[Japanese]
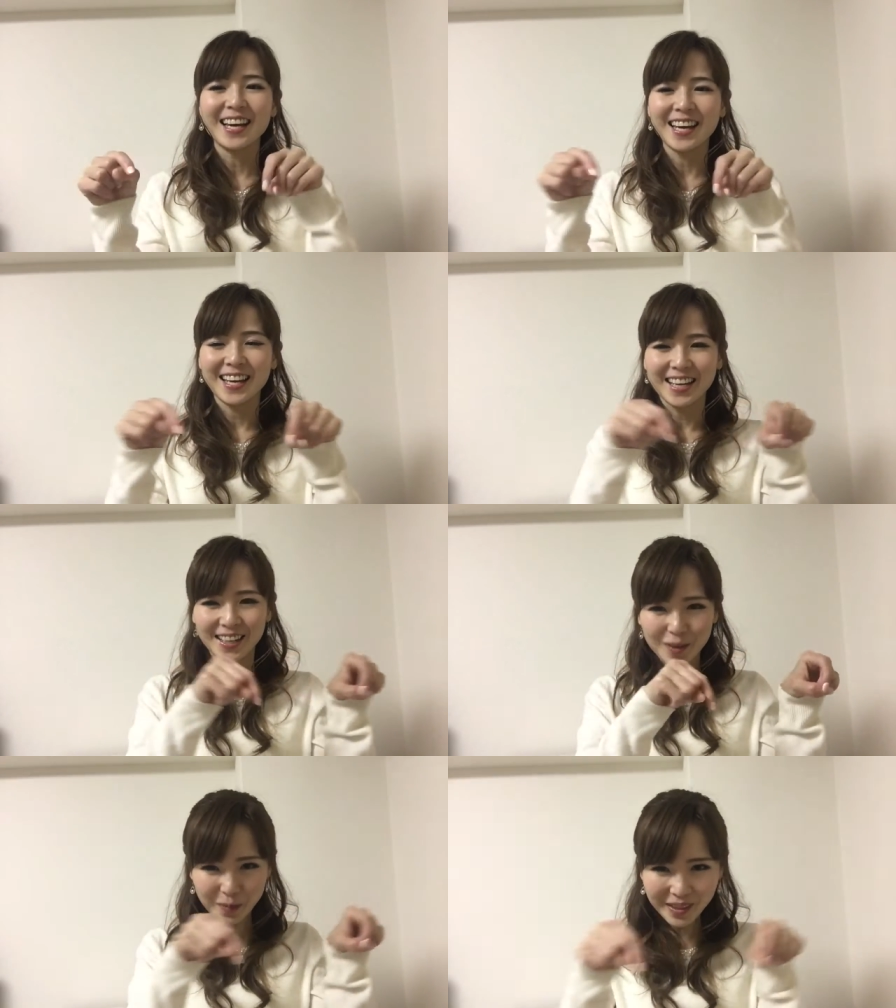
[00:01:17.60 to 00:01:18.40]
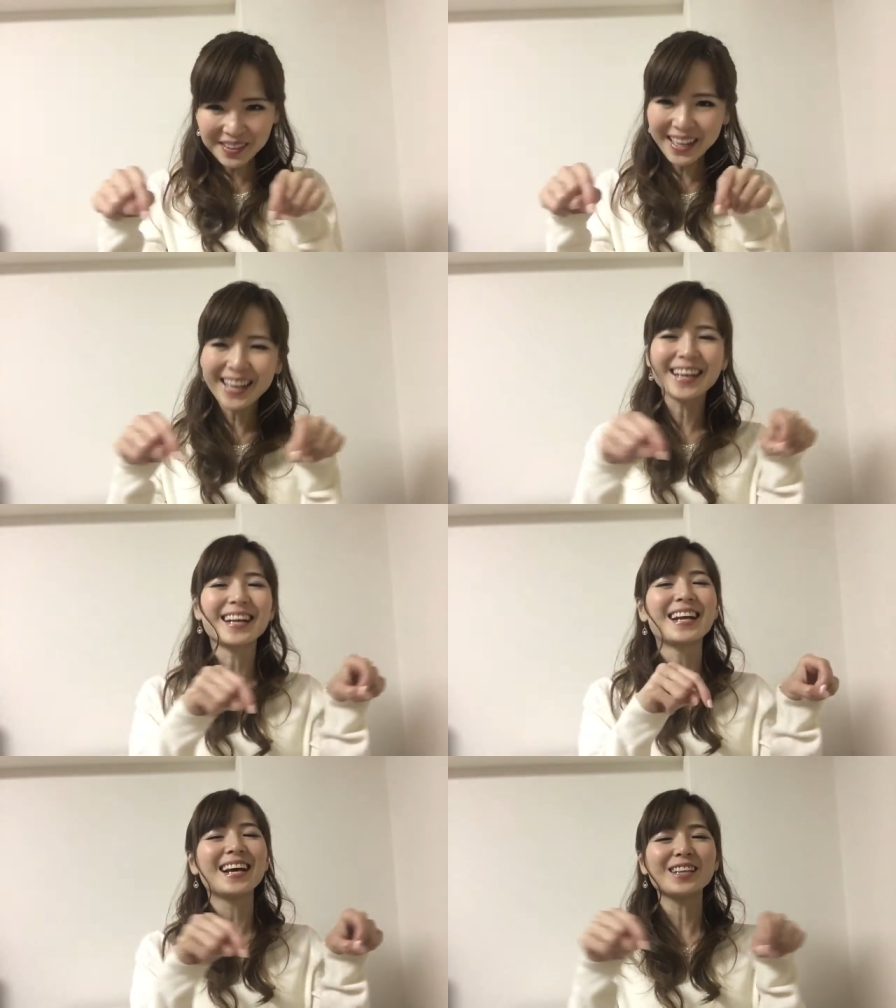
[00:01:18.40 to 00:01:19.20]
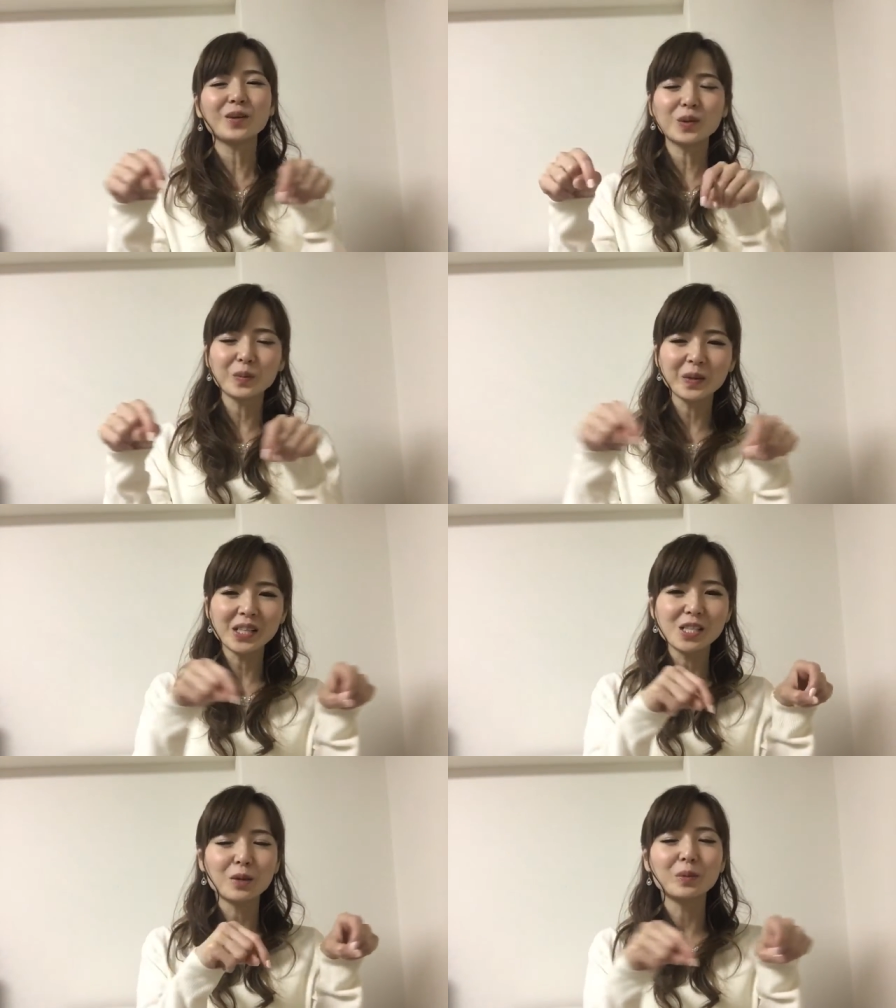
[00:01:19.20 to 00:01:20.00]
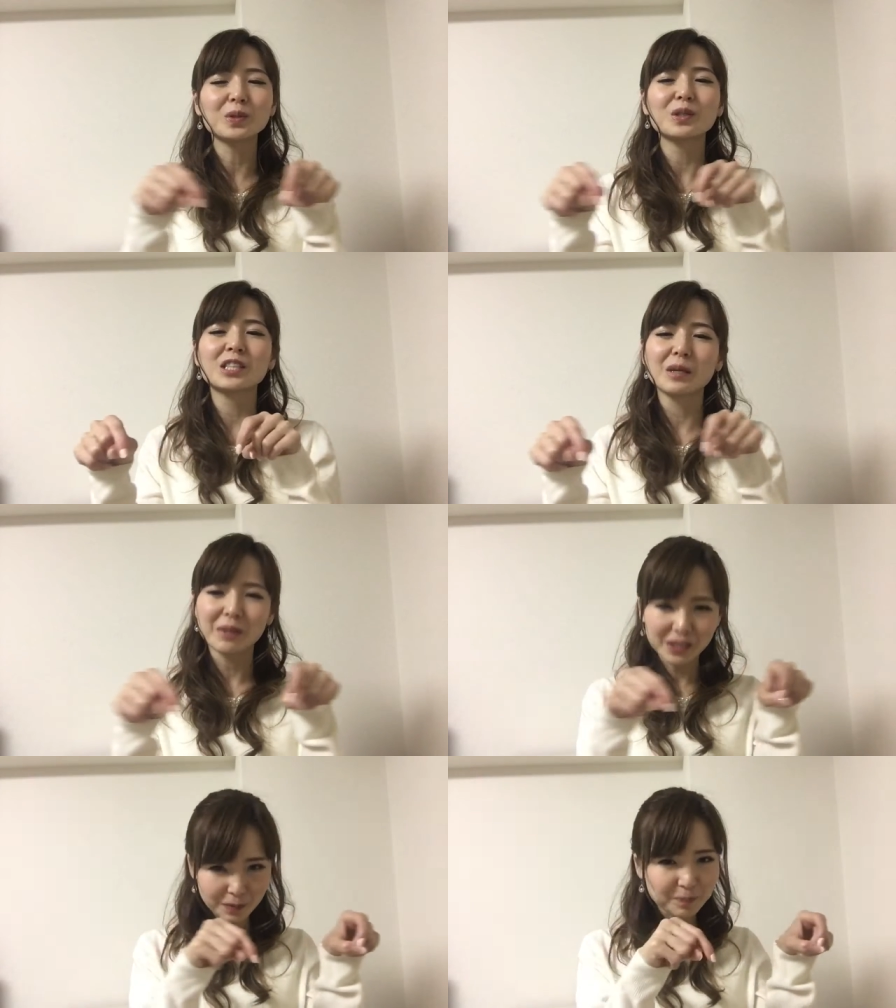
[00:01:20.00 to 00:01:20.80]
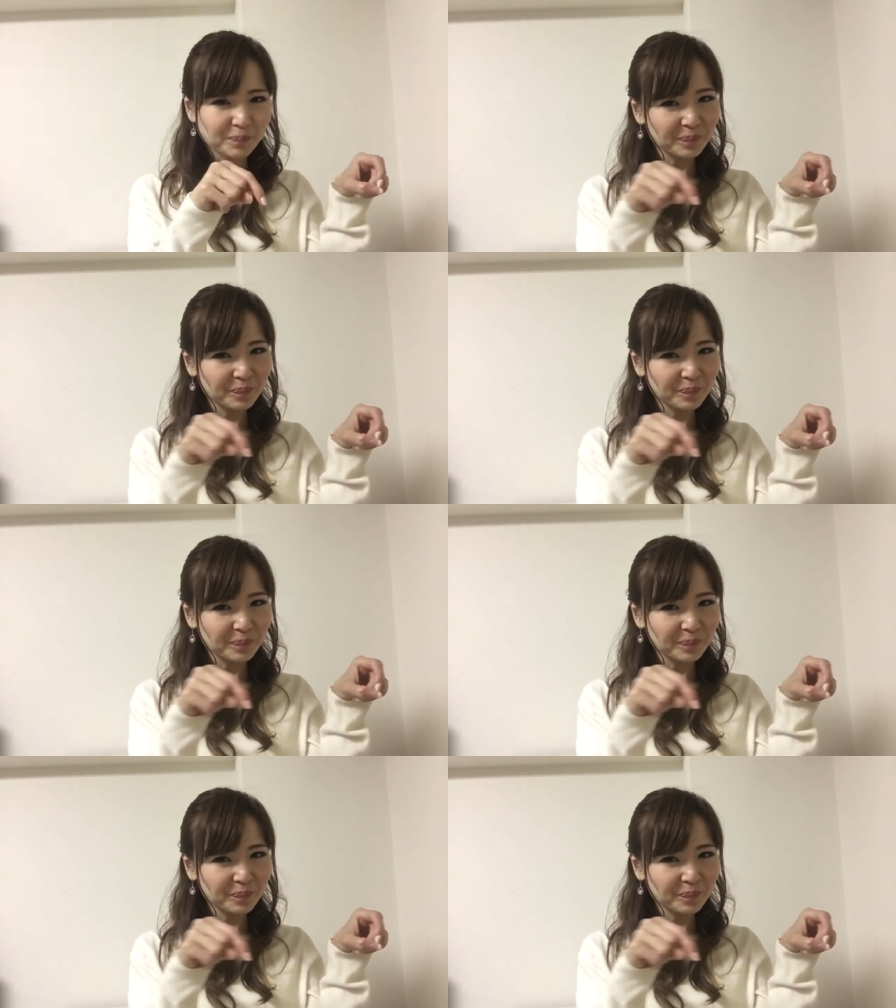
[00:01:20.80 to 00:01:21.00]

えー、コメント欄から ライン のお友達を募集してます。